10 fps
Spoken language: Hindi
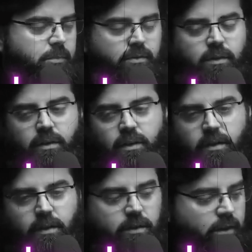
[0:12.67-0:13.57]
पसंद है ये
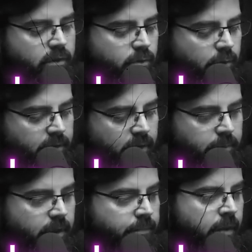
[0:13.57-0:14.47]
आयात हम्म, ख़ास तौर पे हम्म।
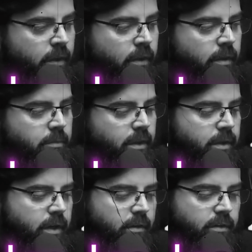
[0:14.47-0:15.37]
जहाँ पे
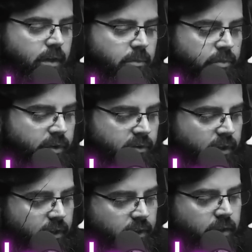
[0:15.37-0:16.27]
मरीम आसमाम को
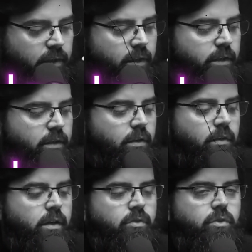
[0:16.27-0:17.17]
फरिश्ते कहते हैं ना कि इन
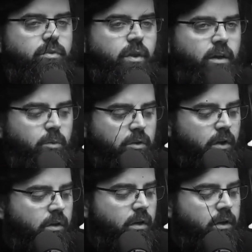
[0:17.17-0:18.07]
अल्लाहफ़ा की
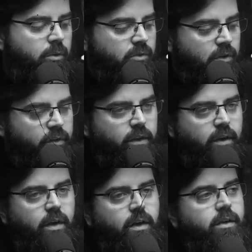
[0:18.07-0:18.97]
वतहरा की वस्तफ़ा
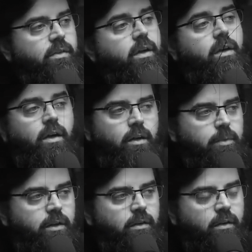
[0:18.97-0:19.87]
की आला
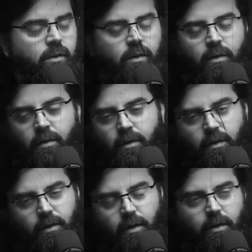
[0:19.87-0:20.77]
निसाआलमीन
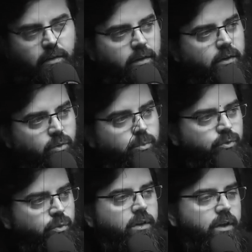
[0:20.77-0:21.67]
यानी इतनी
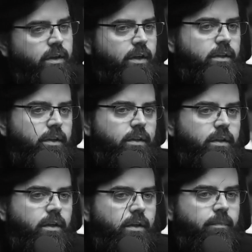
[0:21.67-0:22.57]
खूबसूरत आयात हैं
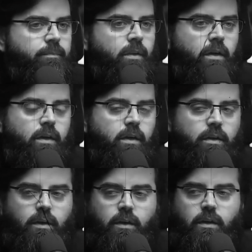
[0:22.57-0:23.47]
कि हाँ
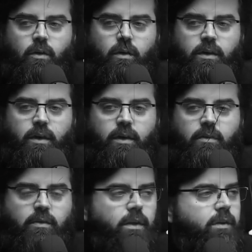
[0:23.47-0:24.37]
कि और ये
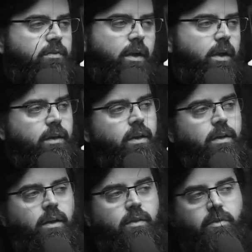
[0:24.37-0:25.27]
किसी इंसान के
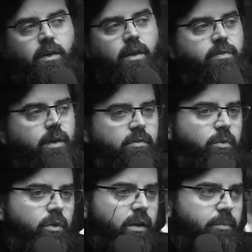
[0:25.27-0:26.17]
लिए इस तरह के अल्फाज
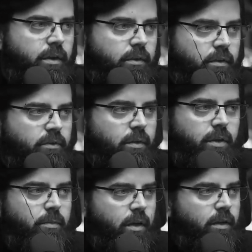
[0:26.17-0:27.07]
नहीं कुरान जिस तरह
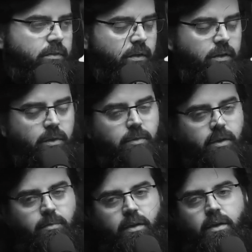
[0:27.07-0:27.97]
मरीम आसमाम के
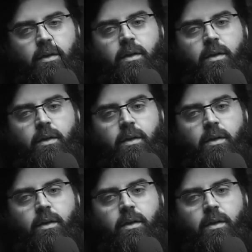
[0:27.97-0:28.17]
बारे में